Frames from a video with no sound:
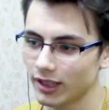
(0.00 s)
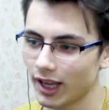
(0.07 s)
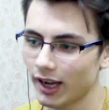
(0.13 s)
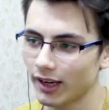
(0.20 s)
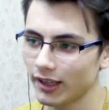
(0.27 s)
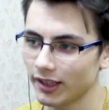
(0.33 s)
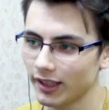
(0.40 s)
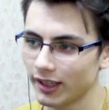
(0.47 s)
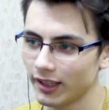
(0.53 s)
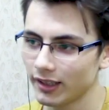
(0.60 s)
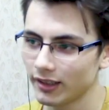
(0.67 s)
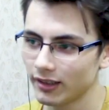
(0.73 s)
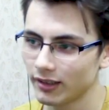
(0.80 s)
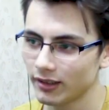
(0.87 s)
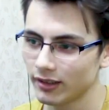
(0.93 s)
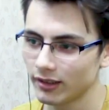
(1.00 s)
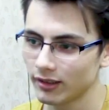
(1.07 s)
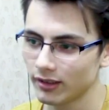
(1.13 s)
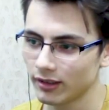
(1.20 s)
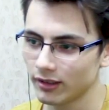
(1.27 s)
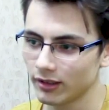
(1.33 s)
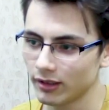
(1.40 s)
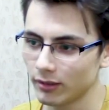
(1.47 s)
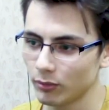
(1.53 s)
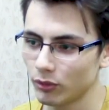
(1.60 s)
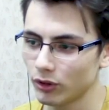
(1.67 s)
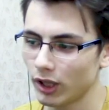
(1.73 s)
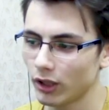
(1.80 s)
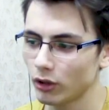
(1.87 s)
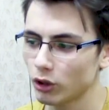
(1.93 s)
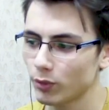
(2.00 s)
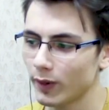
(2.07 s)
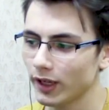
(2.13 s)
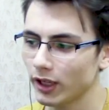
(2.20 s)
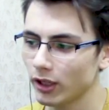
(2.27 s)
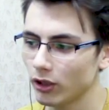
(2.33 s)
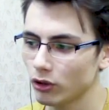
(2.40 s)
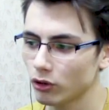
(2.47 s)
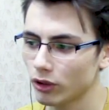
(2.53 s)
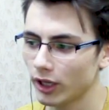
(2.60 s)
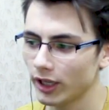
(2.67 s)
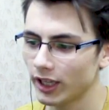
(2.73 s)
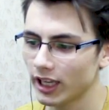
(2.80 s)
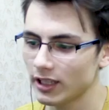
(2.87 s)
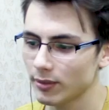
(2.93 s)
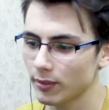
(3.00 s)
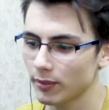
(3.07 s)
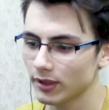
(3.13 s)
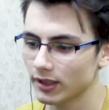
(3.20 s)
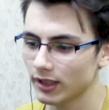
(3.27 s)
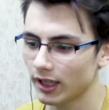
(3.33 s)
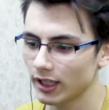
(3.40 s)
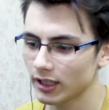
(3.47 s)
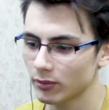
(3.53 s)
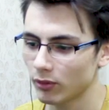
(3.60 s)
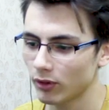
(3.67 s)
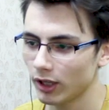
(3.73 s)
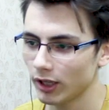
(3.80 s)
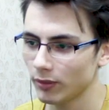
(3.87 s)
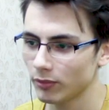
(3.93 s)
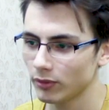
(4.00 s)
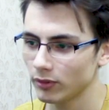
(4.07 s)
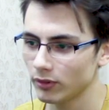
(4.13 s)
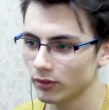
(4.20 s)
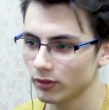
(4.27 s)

Takılın yani. Buradan düşman geliyor. Şuraya geçmemesi lazım. Olay bu.